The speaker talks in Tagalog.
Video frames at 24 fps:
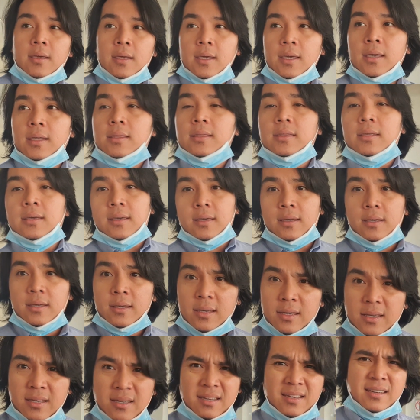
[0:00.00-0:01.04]
And,
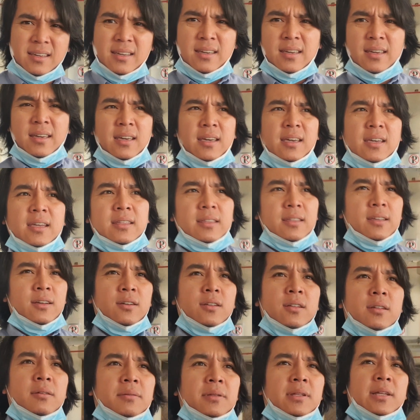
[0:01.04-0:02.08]
hindi
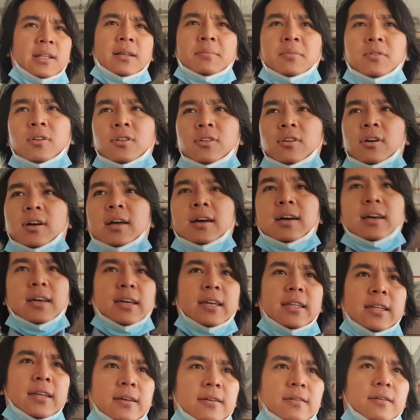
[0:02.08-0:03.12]
ko naman alam kung
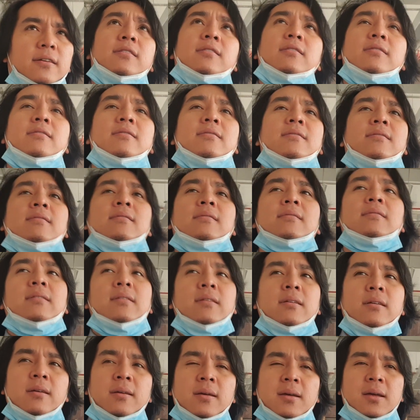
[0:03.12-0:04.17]
nakakainin ko.
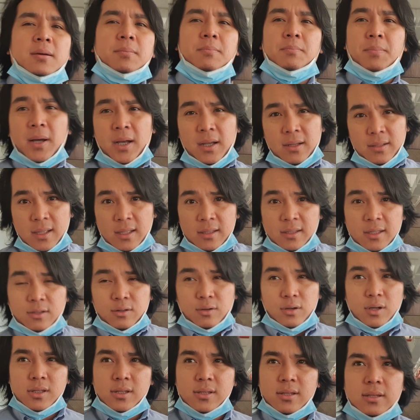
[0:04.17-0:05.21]
Pag
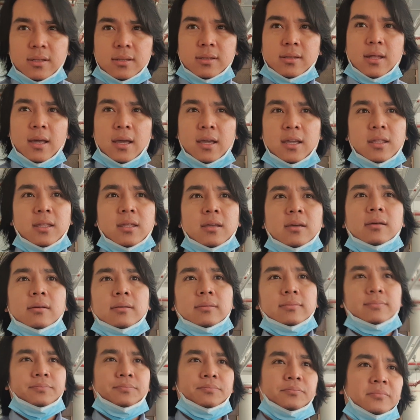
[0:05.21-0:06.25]
nandito kasi sa site,
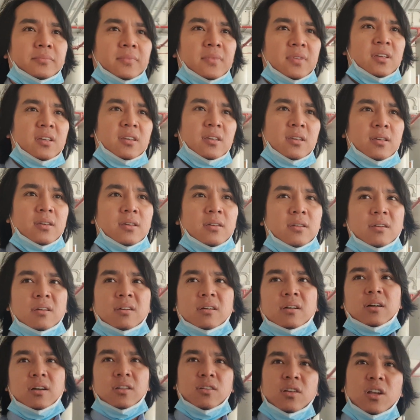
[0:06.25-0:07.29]

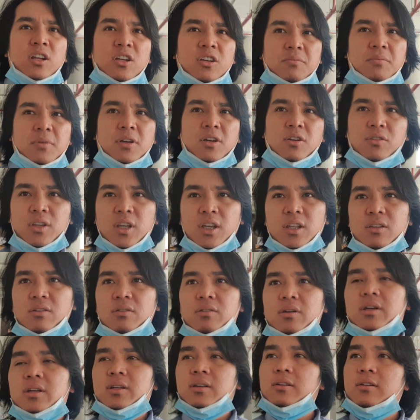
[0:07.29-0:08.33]
ano lang yung meron dito
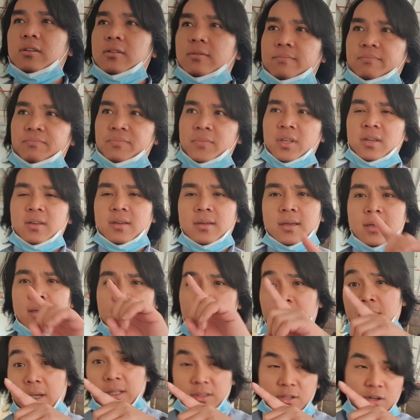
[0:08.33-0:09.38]
eh.
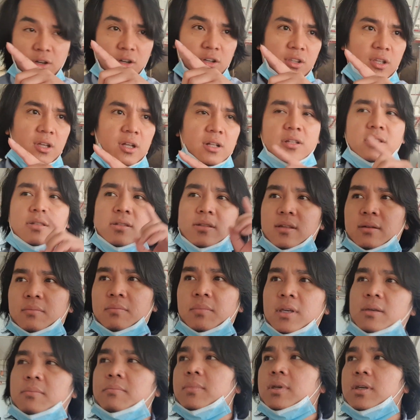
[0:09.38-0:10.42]
McDonald's,
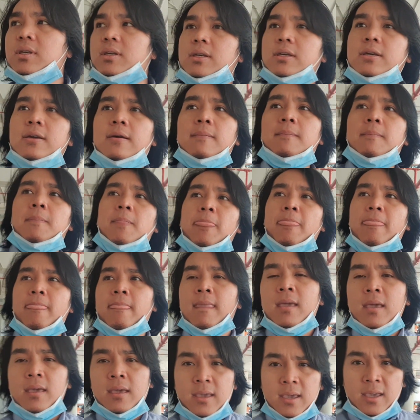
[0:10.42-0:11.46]
Tamimi,
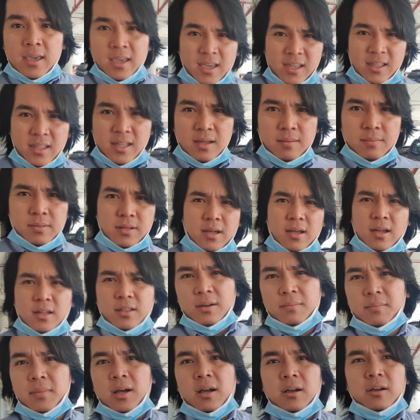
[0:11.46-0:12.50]
and
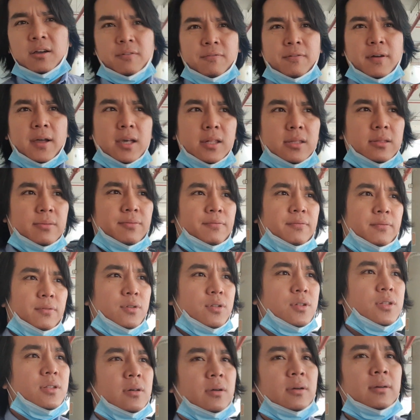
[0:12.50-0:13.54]
other mga fast
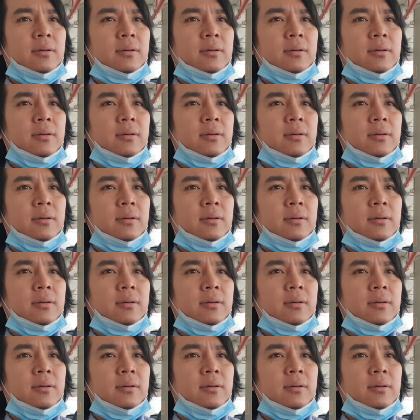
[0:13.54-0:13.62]
foods.